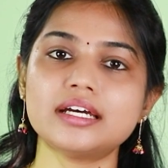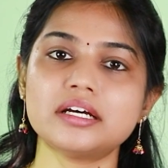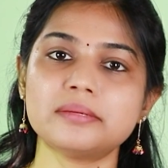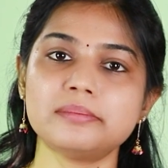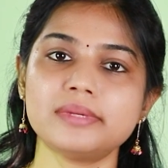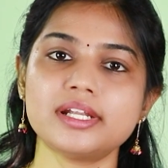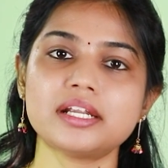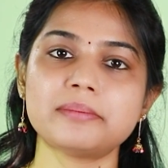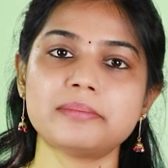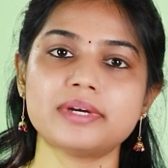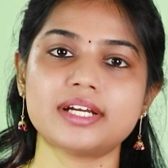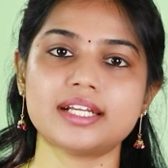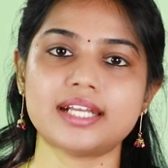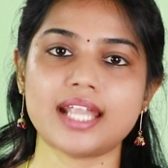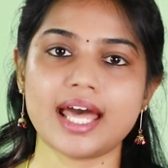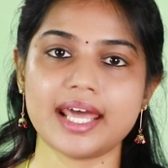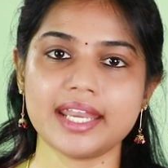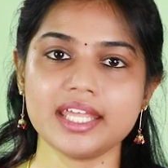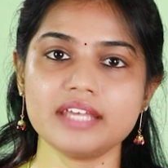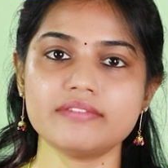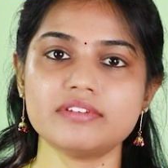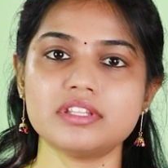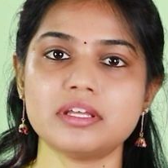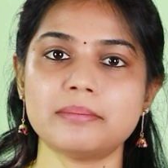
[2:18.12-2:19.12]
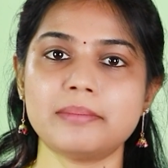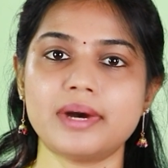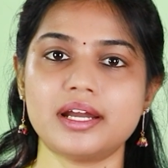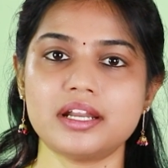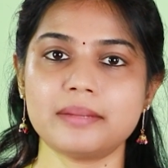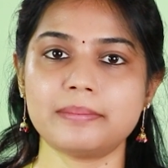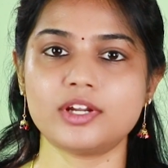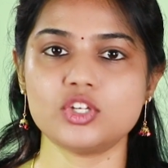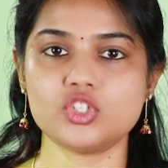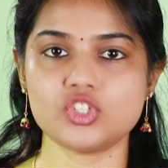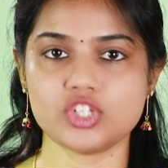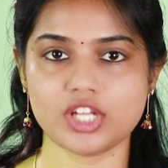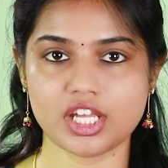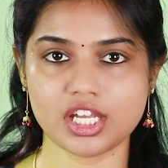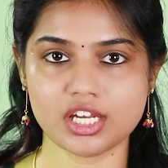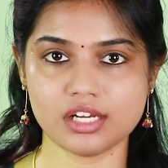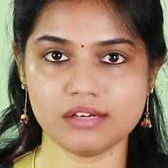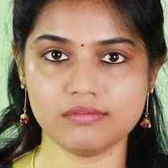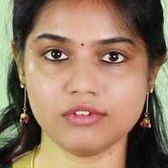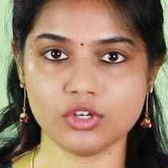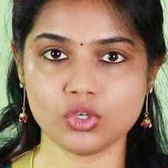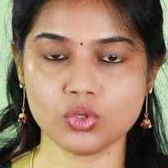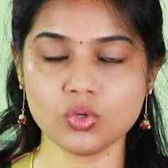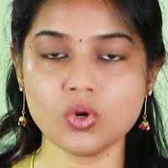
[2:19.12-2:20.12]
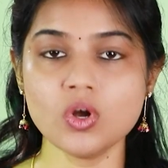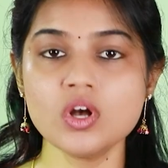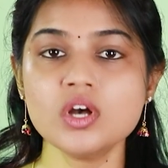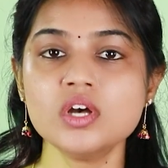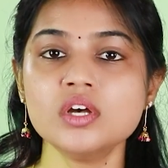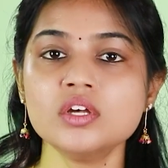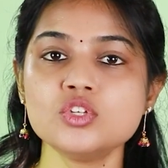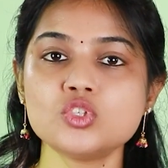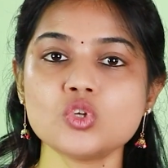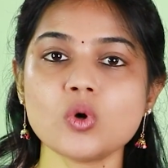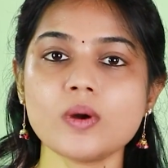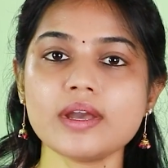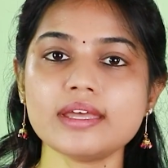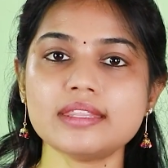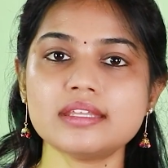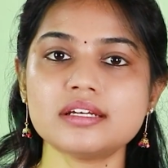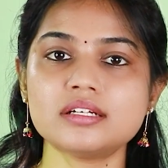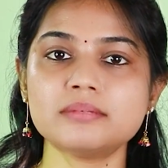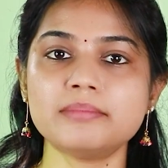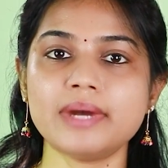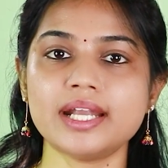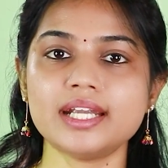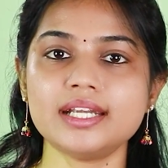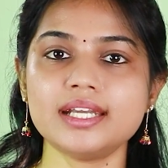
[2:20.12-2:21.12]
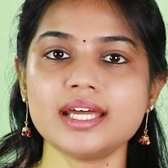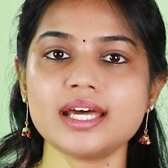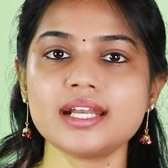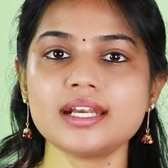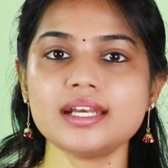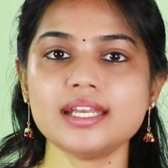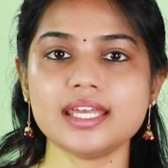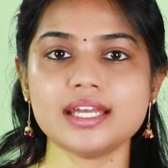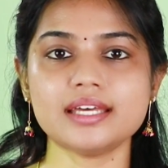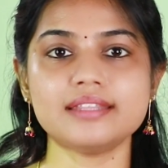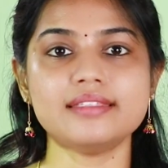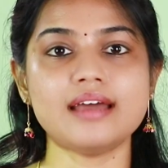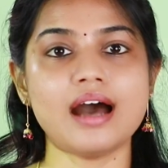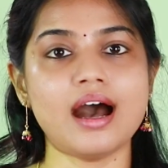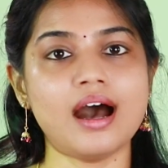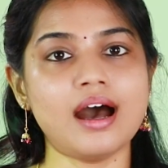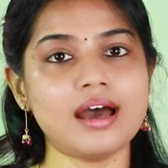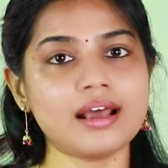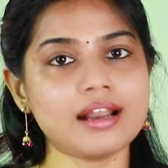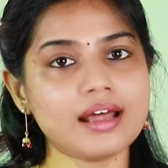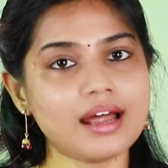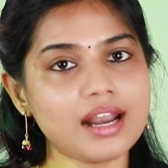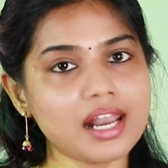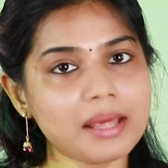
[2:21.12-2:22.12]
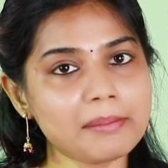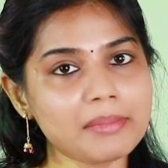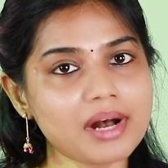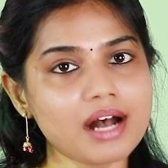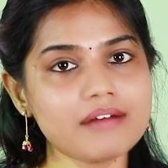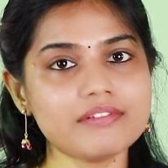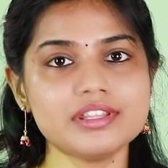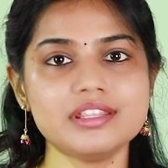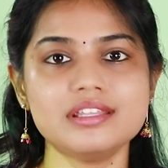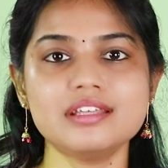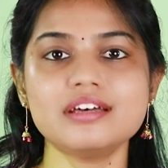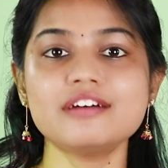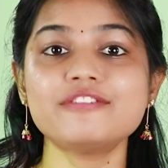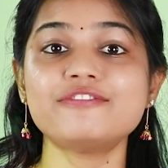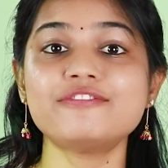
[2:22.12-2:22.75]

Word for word: டேர்மில் நமக்கு நிறைய விதமான பிரச்சனைகள் வரும் ஸோ இதுக்கு பெட்டர் நீங்கள் தாராளமாக வந்து